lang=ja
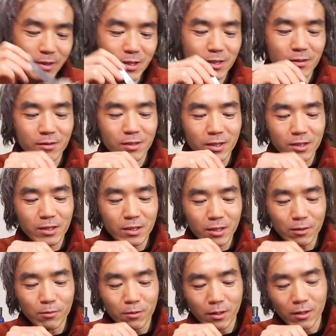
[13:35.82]
質が違
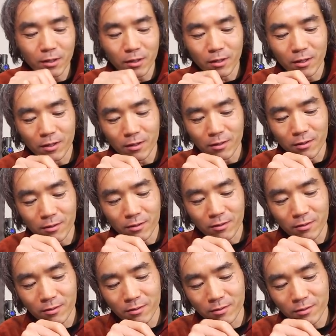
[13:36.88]
うのか
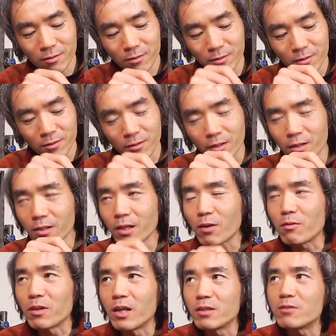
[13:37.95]
ななんだ
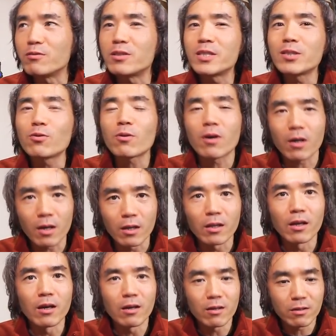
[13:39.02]
ろうね土とかか
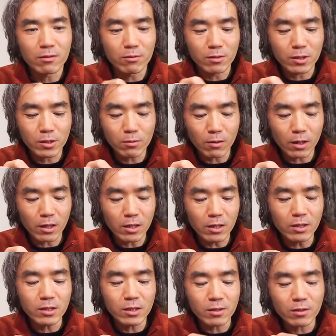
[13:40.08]
な土とか
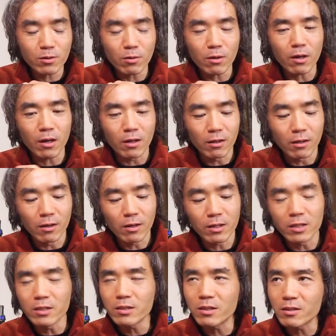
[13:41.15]
品質とかかな
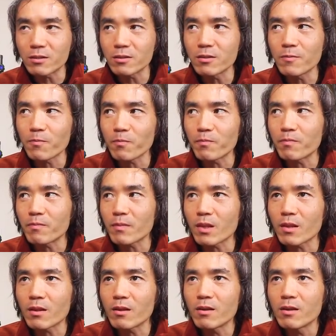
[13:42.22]
品質
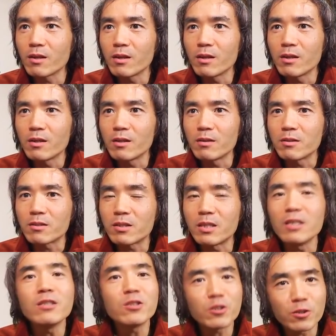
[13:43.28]

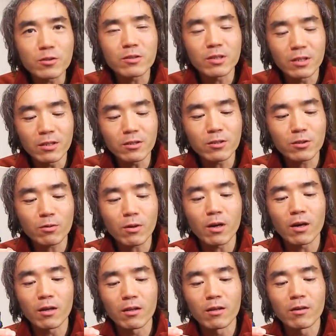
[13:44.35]
品種品種と
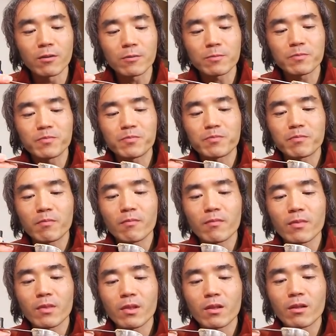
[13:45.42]
かかな
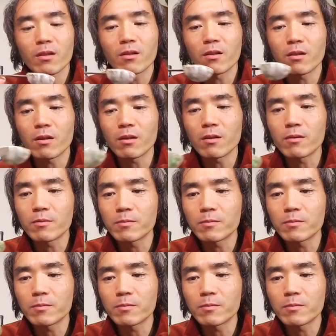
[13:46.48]
で、うん、